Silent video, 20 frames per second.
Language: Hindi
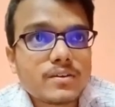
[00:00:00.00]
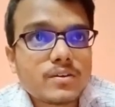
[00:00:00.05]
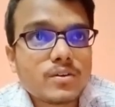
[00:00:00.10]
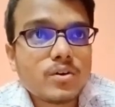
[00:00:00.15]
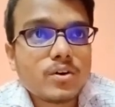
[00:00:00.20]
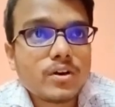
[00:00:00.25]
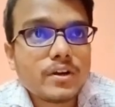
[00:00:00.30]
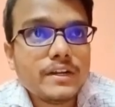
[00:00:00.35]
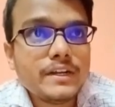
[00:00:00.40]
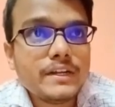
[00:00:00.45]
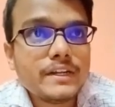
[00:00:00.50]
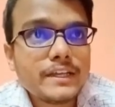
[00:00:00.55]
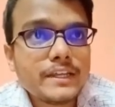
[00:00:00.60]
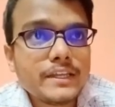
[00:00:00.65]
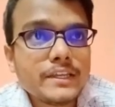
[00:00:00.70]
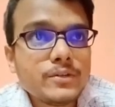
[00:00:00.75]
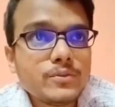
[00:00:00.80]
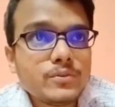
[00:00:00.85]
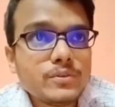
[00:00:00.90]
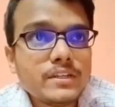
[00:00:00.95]

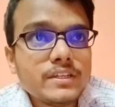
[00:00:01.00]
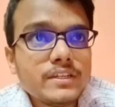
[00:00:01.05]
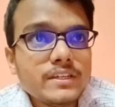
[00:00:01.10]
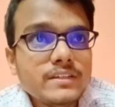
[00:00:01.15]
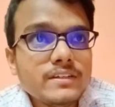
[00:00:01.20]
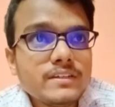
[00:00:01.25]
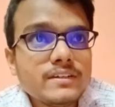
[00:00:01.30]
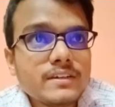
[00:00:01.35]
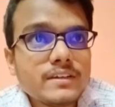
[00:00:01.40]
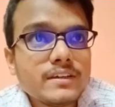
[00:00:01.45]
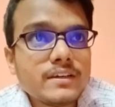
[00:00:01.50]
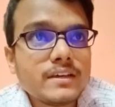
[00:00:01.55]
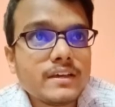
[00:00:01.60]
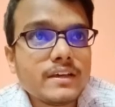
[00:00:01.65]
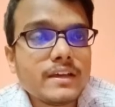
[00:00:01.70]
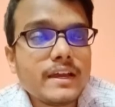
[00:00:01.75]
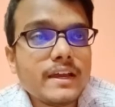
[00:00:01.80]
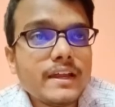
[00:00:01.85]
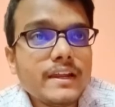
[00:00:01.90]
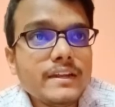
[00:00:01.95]
कॉन्टीन्यूटी
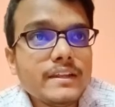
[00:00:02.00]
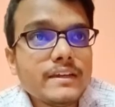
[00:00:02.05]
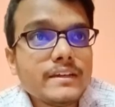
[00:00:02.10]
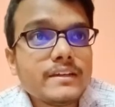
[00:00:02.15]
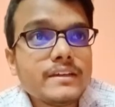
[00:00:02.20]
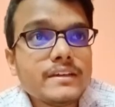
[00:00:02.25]
एंड